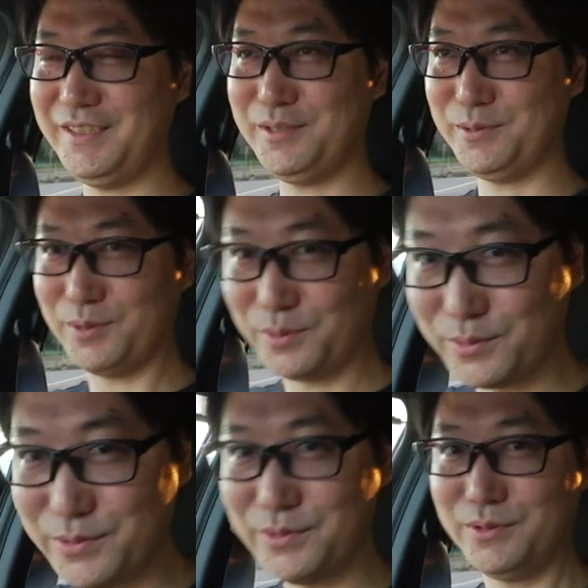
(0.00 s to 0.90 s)
一瞬ちょっと
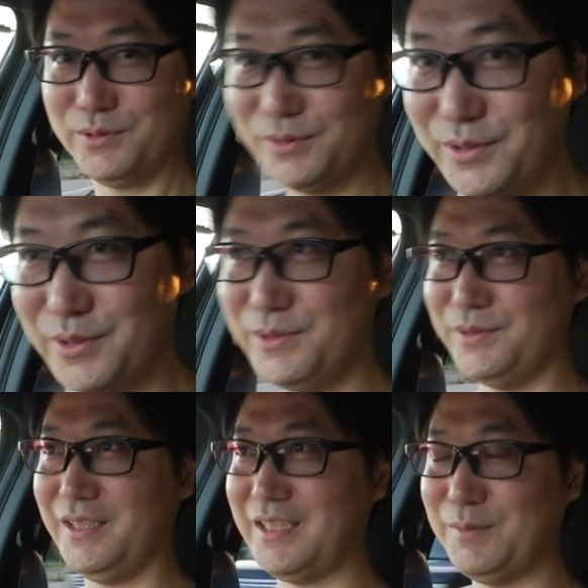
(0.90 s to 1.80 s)
クックッとい
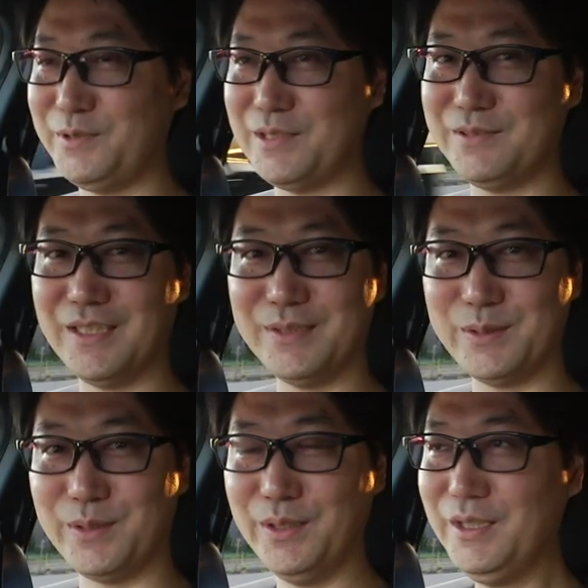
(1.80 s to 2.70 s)
うね、タイムラグがあると